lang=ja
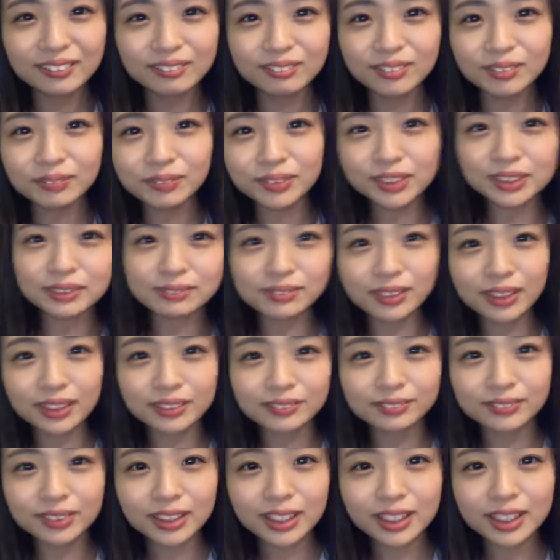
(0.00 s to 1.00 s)

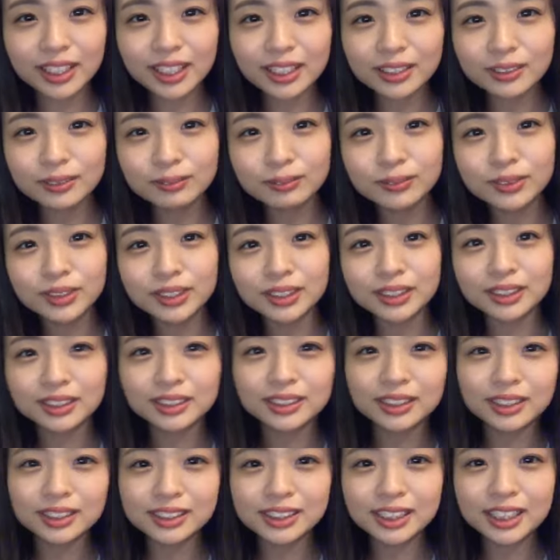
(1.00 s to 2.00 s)
ペプシマン辛いの無理
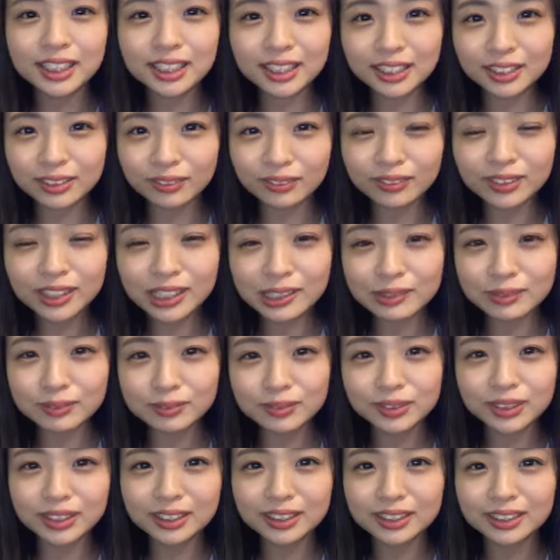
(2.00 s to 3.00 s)
せちがい世の中も
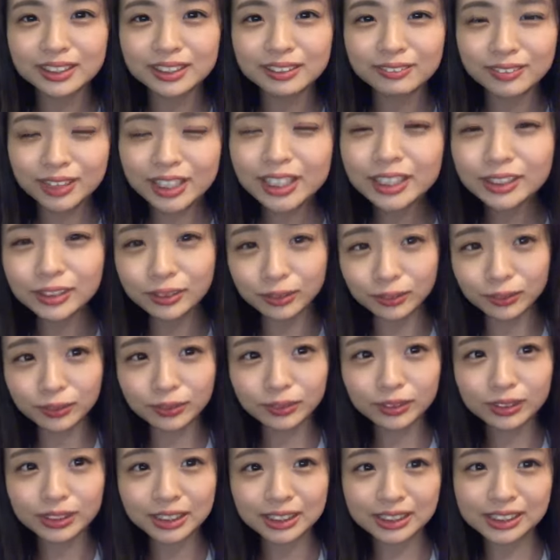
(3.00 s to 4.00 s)
無理わかるよ
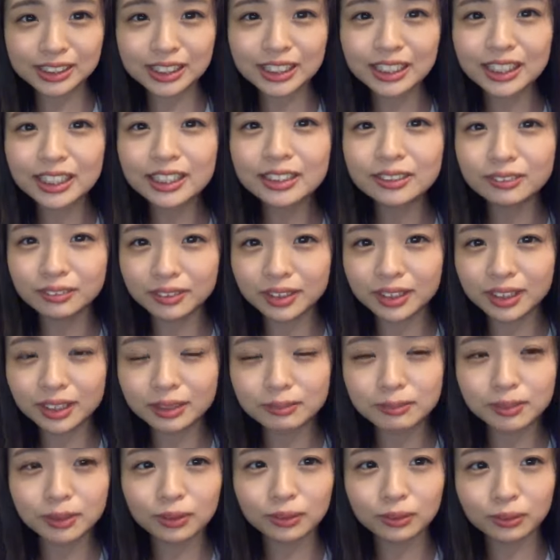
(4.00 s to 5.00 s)
せちがいよね
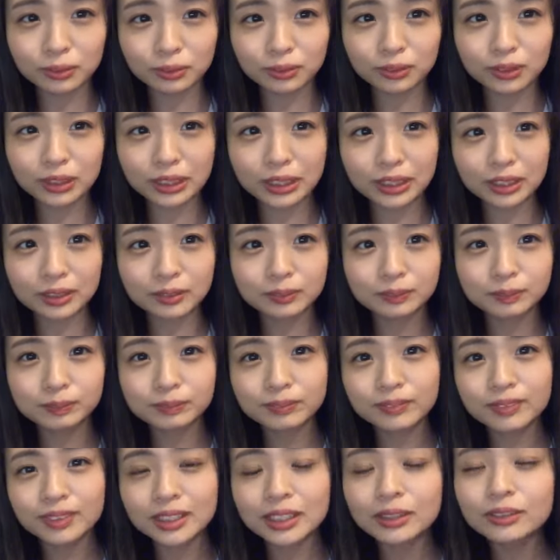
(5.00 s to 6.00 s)
今の世の中
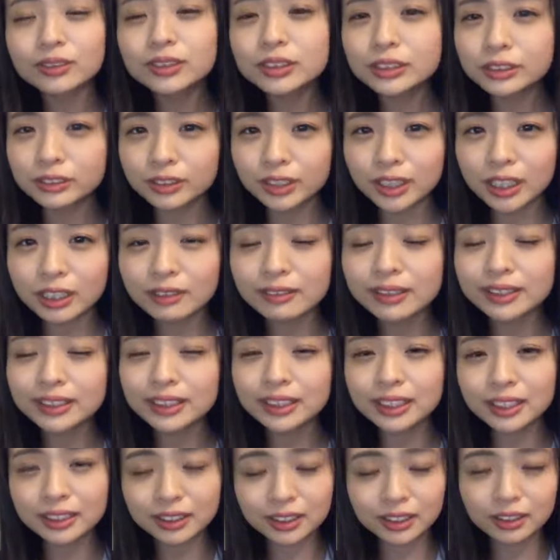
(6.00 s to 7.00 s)
楽しく平和
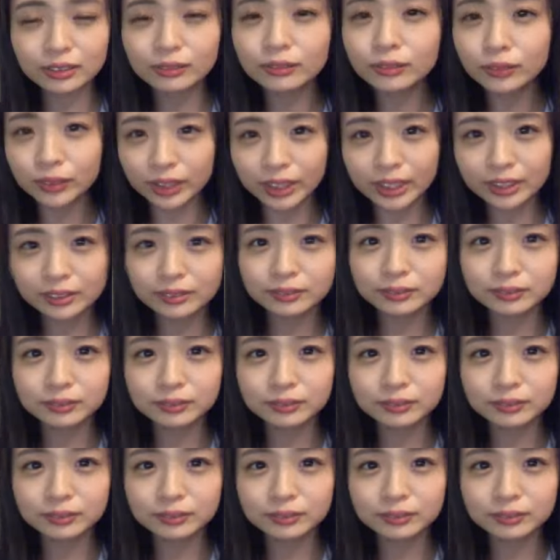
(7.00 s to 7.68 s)
に生きていこうね